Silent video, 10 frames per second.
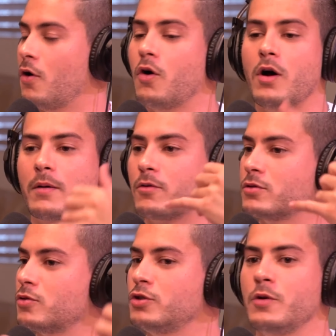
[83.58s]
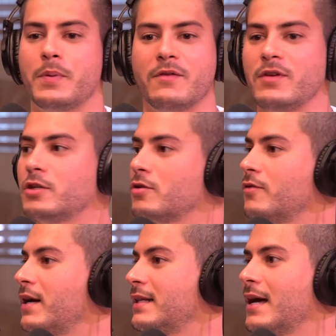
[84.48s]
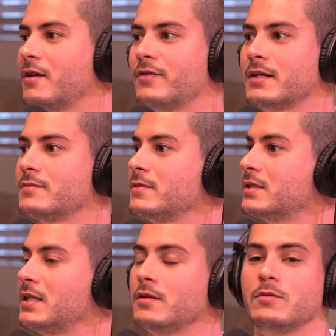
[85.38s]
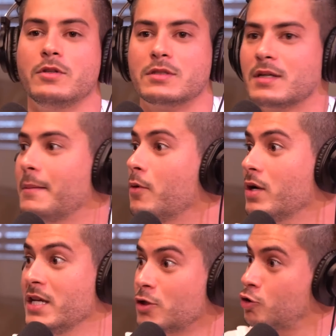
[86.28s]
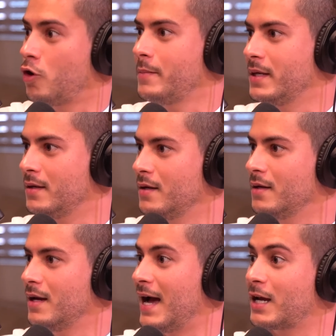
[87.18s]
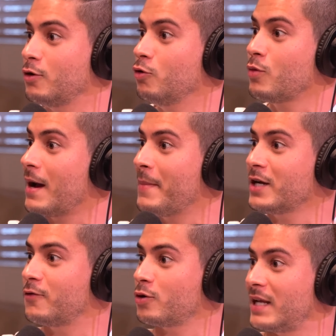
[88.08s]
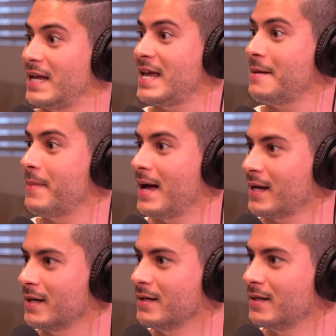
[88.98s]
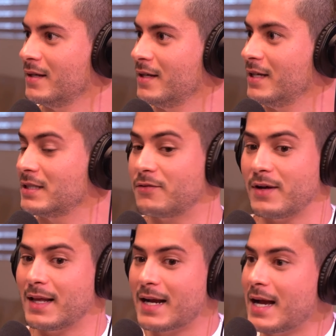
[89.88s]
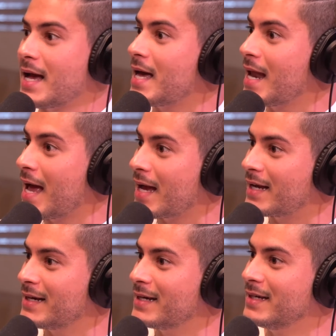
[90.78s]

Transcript: Ó, oh, surgiu um imprevisto, não vai dar, não vai acontecer. Nossa, acabou. E some. É. Aquilo nunca mais volta, nem remarca. É. Você fala, caraca,